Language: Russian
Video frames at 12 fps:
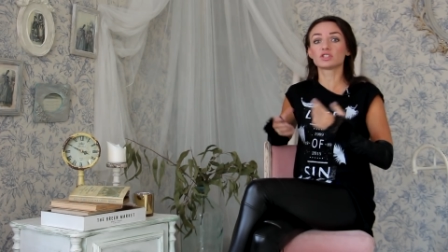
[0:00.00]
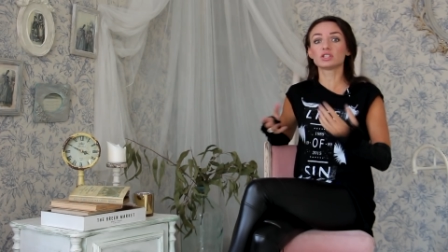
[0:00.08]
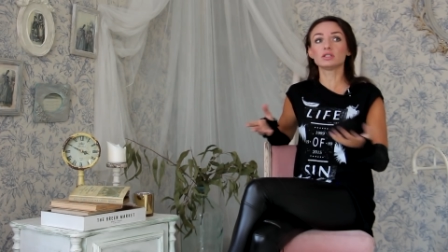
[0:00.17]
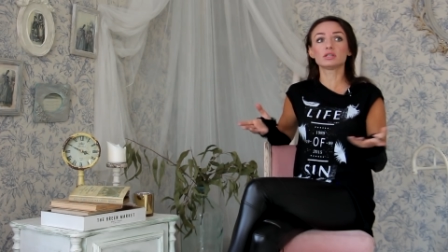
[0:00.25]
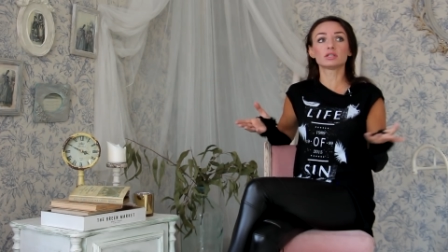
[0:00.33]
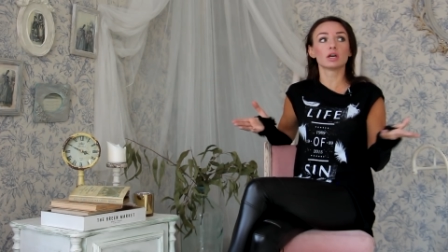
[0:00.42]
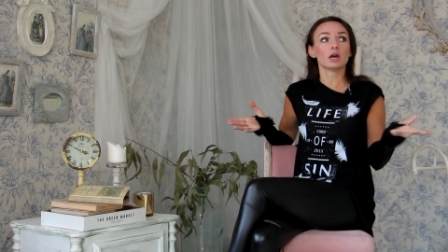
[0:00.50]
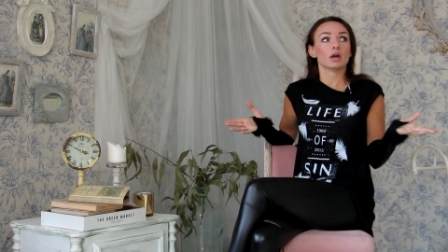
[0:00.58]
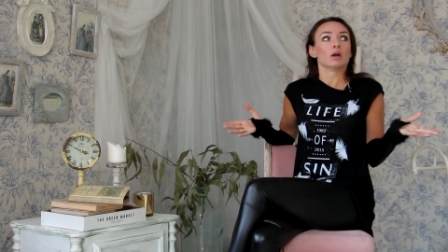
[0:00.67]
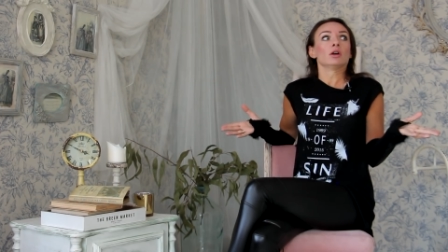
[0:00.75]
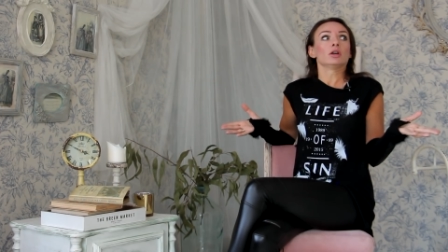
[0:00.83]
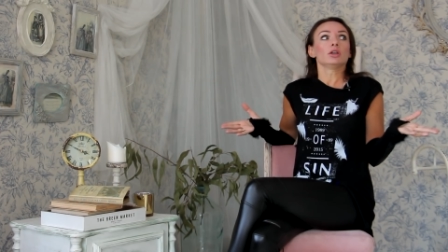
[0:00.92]
сидите
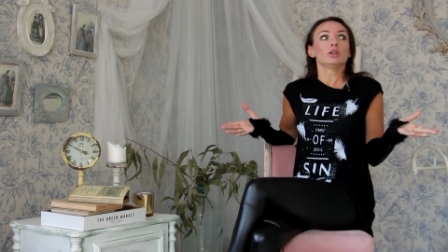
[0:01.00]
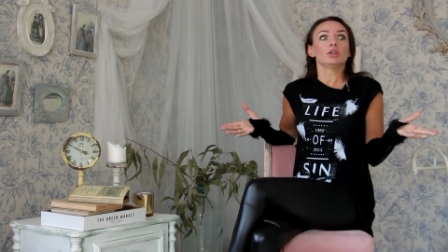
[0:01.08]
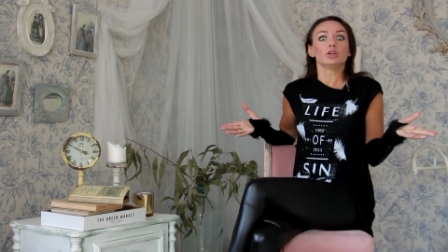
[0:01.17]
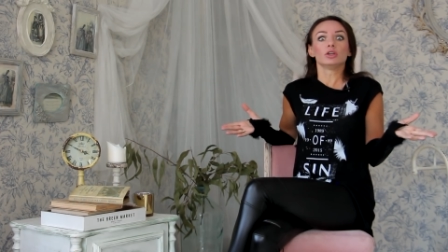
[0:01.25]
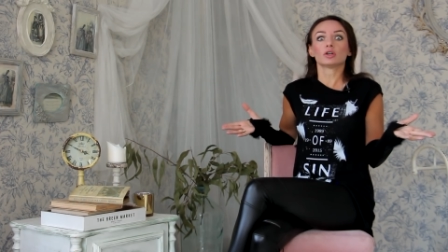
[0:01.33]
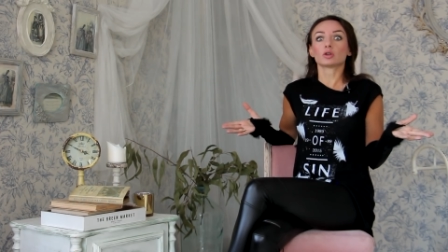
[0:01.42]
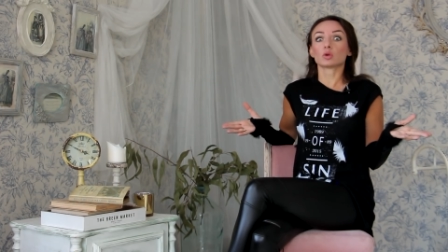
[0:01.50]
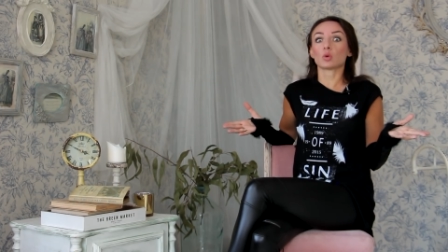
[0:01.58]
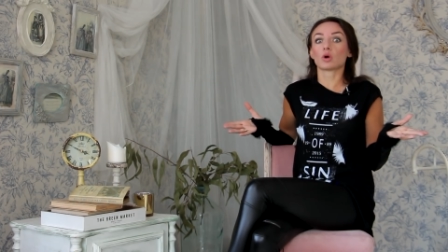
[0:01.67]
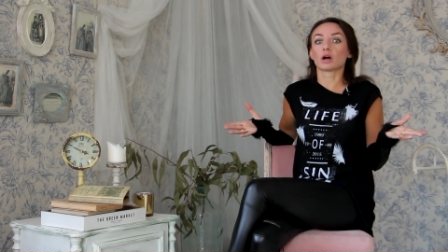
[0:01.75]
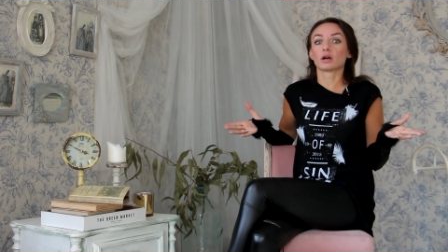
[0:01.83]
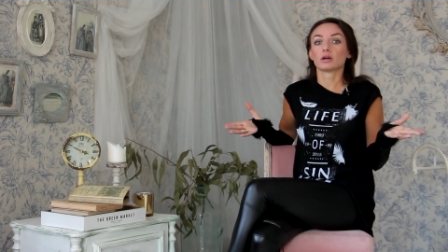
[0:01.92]
и
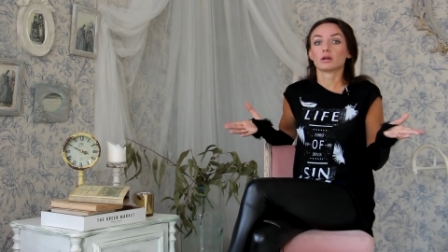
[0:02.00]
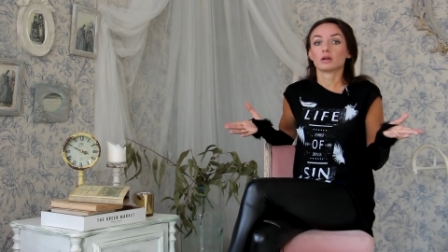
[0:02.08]
глухо.